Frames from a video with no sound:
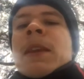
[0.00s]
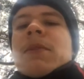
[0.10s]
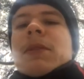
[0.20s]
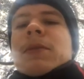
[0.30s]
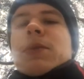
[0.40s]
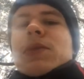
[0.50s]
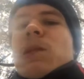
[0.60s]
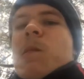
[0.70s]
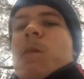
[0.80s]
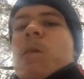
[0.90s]
По вкусу.
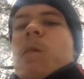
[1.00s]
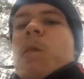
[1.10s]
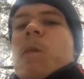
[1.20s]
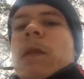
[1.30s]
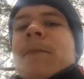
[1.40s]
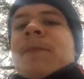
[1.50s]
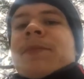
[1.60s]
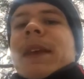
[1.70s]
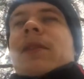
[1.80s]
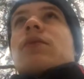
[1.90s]

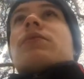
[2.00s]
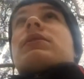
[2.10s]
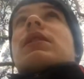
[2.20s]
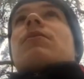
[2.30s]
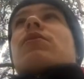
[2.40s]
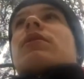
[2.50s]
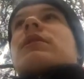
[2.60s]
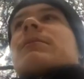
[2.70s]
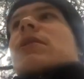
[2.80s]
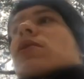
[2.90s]
Ну, слава богу,
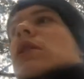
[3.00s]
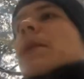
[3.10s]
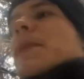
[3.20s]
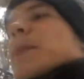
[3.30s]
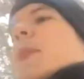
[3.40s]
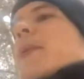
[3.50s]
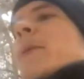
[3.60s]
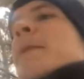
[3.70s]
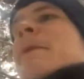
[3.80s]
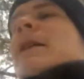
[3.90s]
это не махорка,
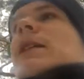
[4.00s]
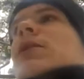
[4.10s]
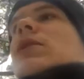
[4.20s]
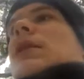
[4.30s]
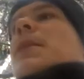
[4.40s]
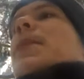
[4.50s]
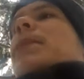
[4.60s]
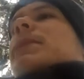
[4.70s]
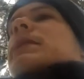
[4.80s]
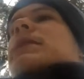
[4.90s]
которая
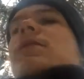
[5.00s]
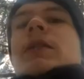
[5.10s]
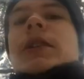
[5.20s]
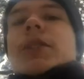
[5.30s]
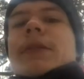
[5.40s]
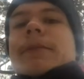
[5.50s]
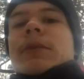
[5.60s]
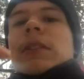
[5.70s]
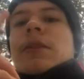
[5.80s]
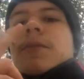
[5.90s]
низкого качества
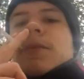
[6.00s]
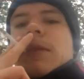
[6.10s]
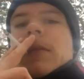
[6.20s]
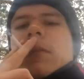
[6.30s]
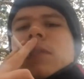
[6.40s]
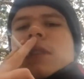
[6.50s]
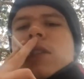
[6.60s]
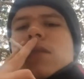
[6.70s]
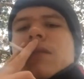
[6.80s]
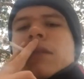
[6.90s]
была в приме
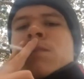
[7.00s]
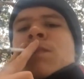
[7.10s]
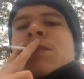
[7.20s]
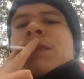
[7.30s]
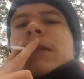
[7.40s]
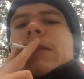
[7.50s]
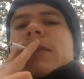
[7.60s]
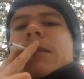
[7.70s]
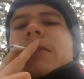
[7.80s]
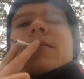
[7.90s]
Донской,
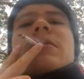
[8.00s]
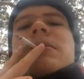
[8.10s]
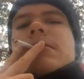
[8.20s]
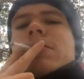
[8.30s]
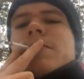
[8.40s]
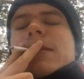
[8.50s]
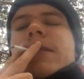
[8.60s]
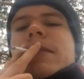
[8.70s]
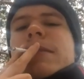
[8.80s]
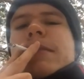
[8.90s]
которая сейчас вот есть ну,
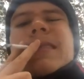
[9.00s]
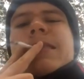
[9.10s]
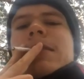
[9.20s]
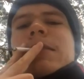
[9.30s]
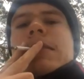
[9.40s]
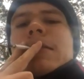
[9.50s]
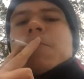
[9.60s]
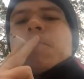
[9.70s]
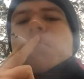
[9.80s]
поддельно, не настоящая Донская.